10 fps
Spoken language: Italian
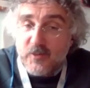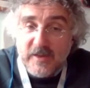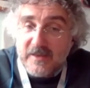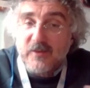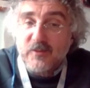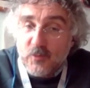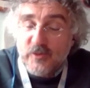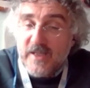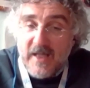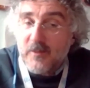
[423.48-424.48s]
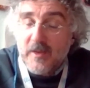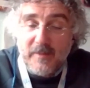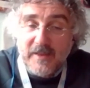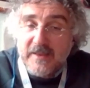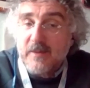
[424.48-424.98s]
quindi usiamola,
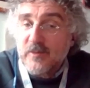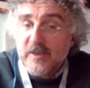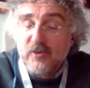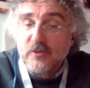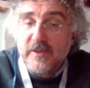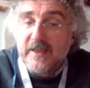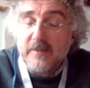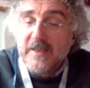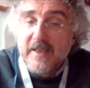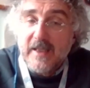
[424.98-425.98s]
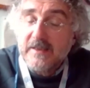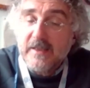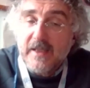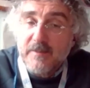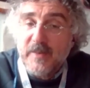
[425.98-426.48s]
mandiamo una sonda
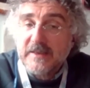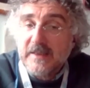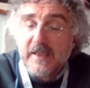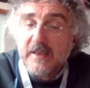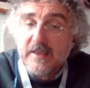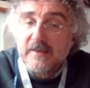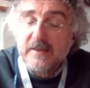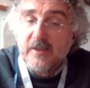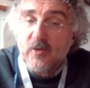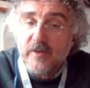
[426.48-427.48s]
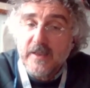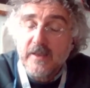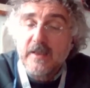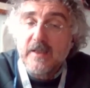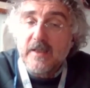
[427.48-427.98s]
kamikaze a impattare
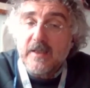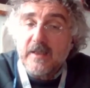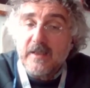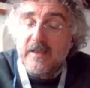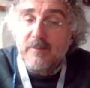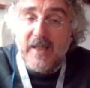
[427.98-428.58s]
l'asteroide, e